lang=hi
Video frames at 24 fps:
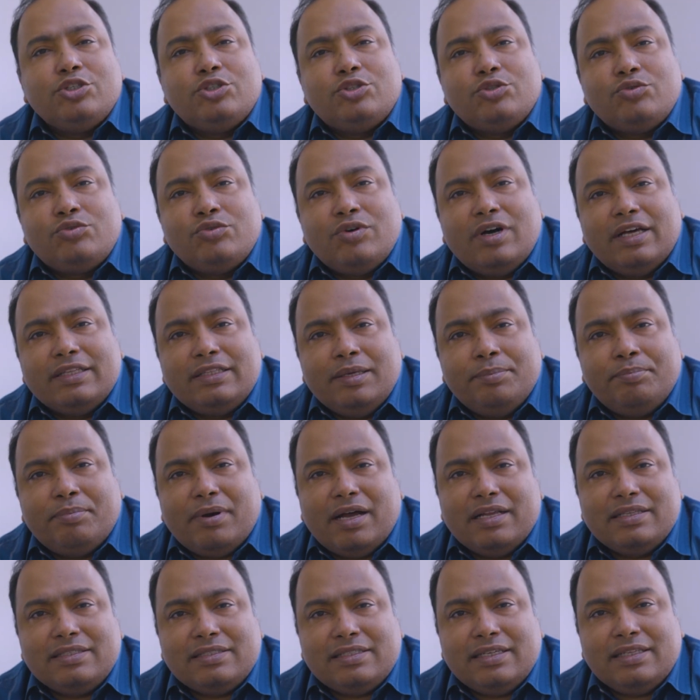शुरुआती
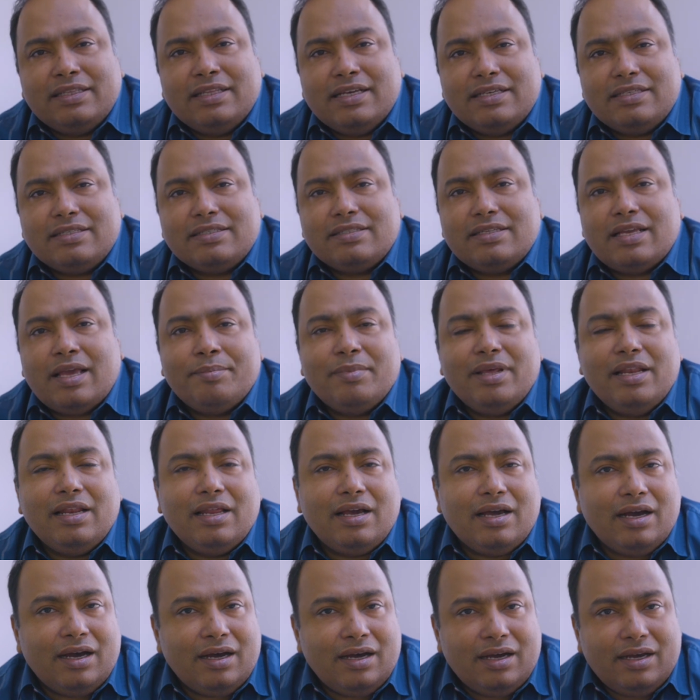पांच से दस एम
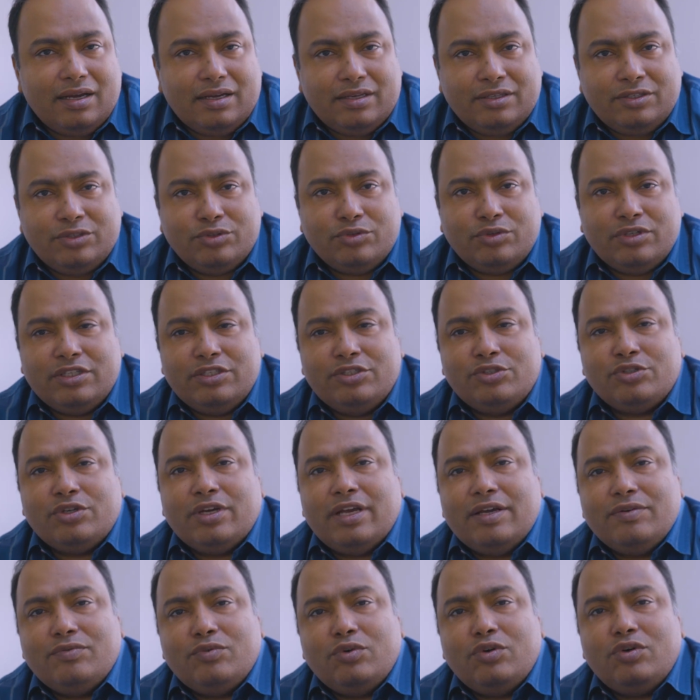का यूरिन जो
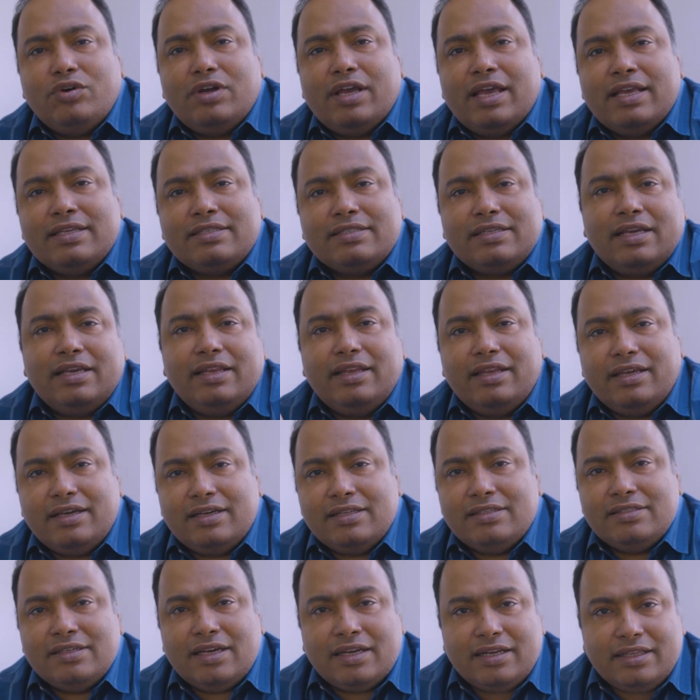है वो ऐसे ही
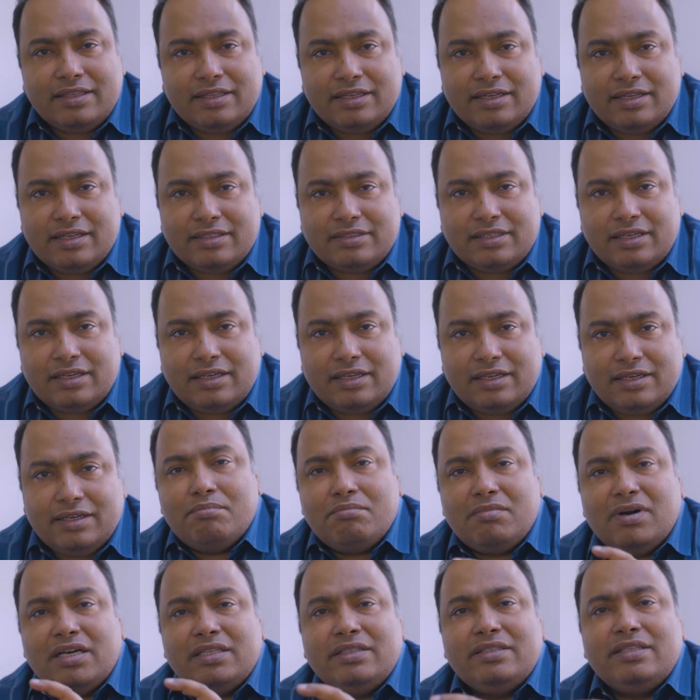निकल जाने देना चाहिए
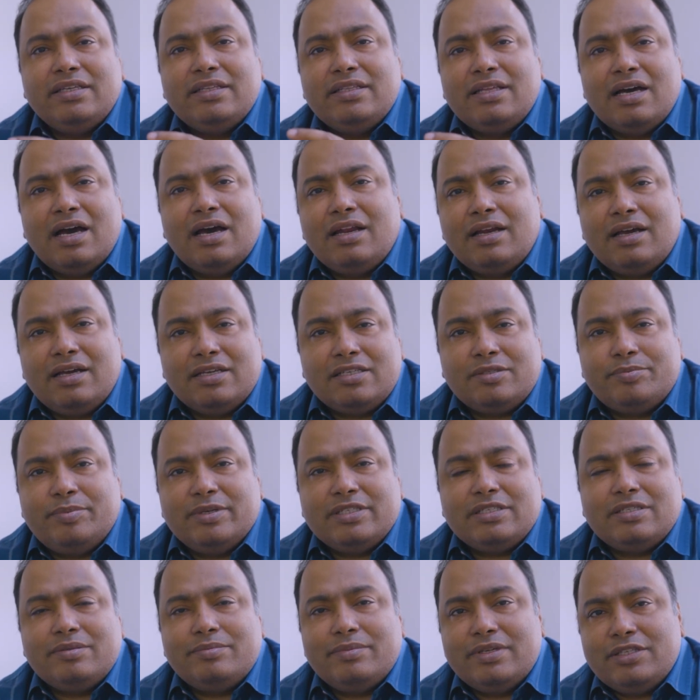मध्य धार का
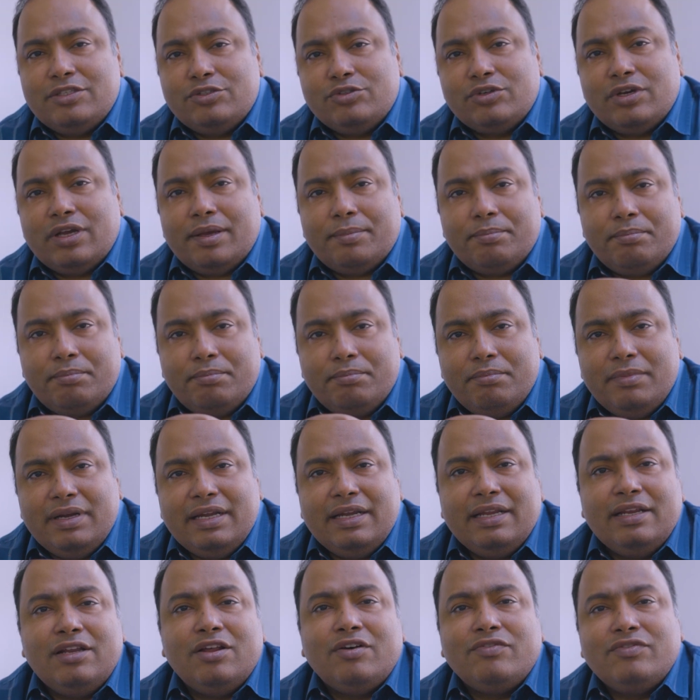स्पेसिमेन जो है
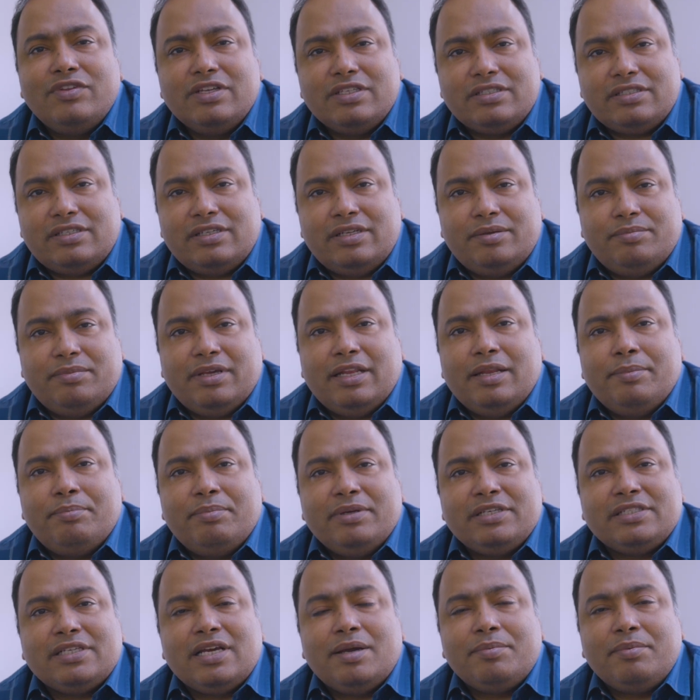मिडिल ऑफ द स्ट्रीम यानी
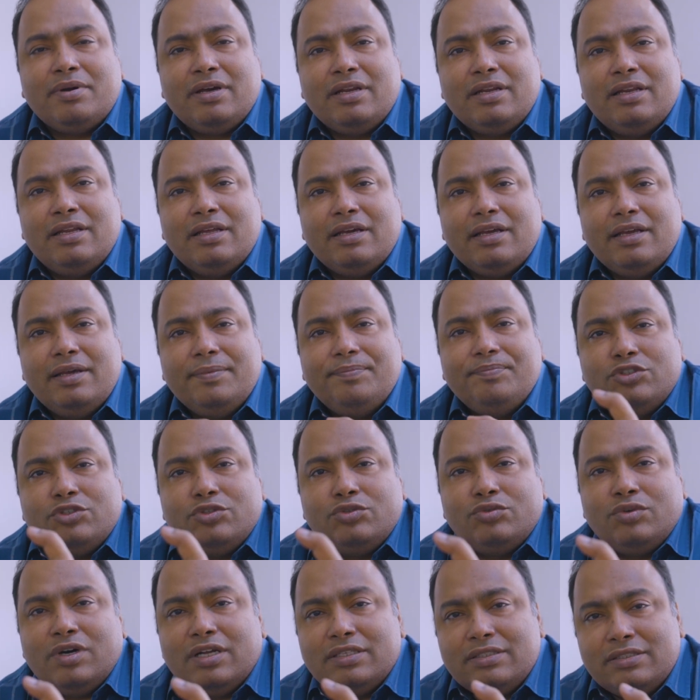पेशाब करने लगे
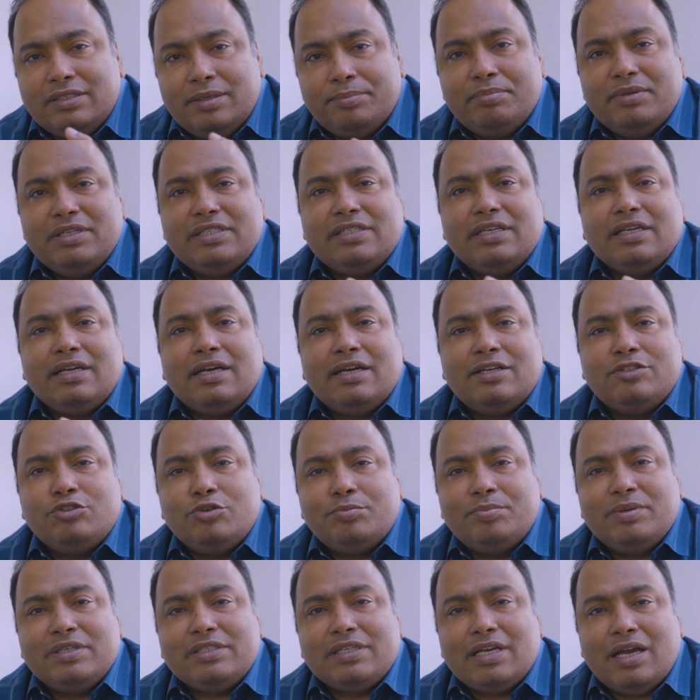शुरुआत से पीछे का जो
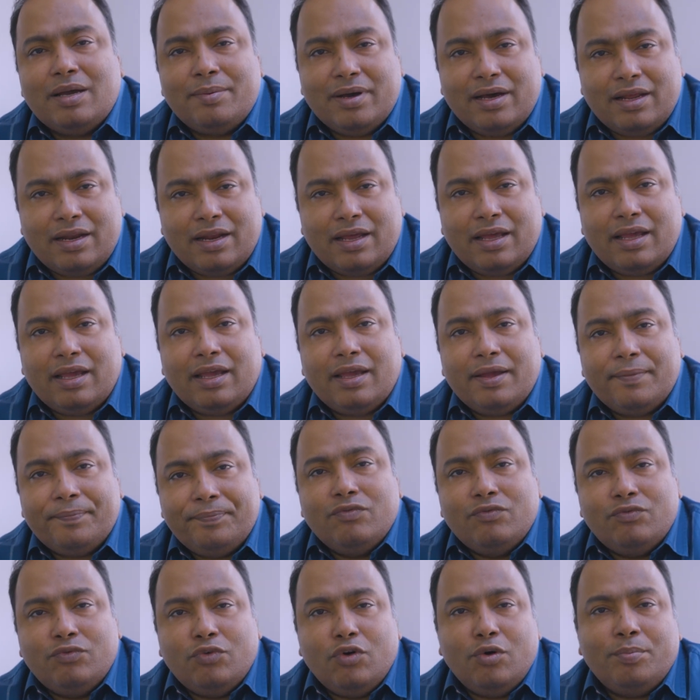पेशाब आ रहा है
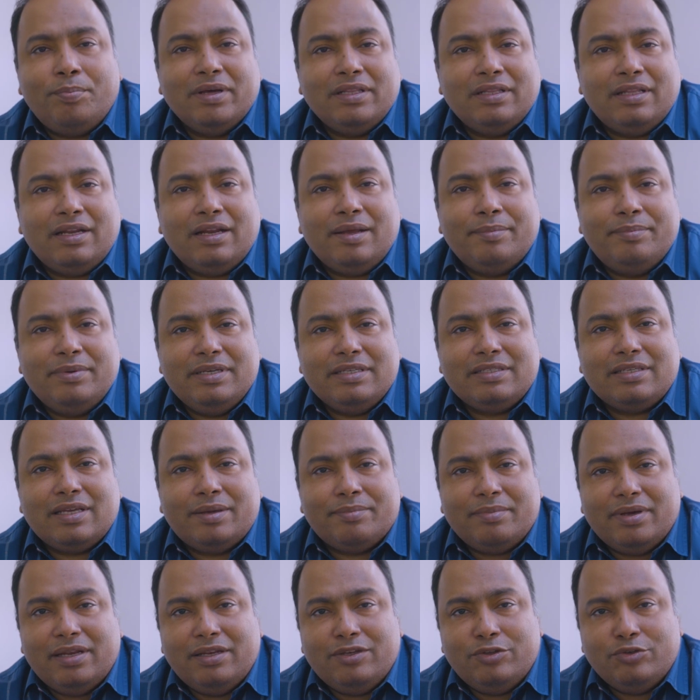वो 15-20
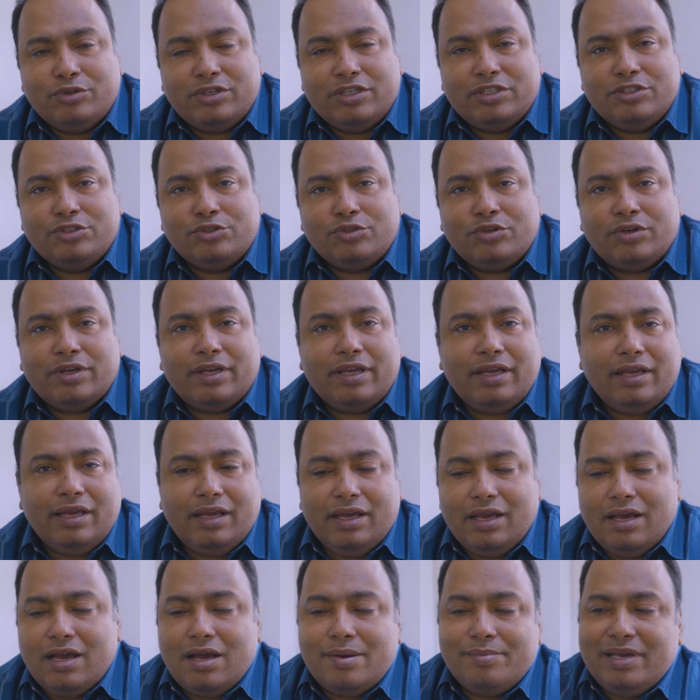एम यूरिन जो है
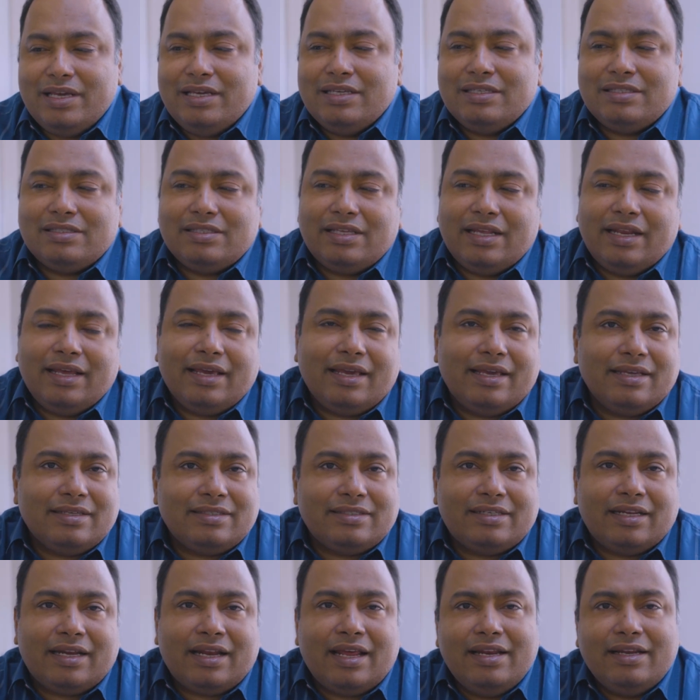हमें इस तरह के
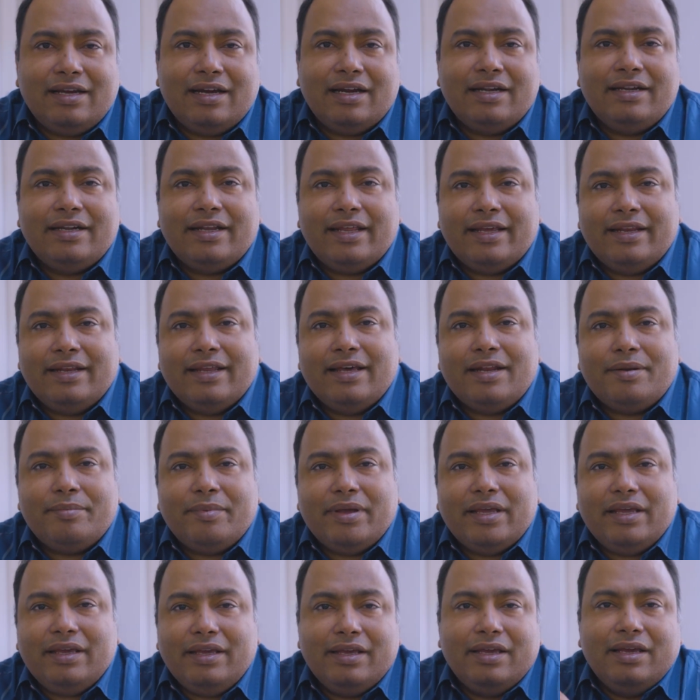स्टेराइल कंटेनर
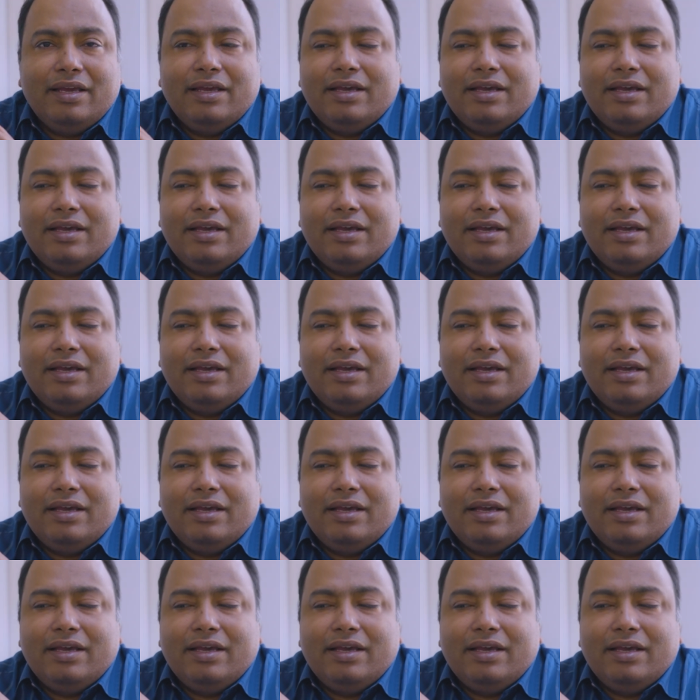में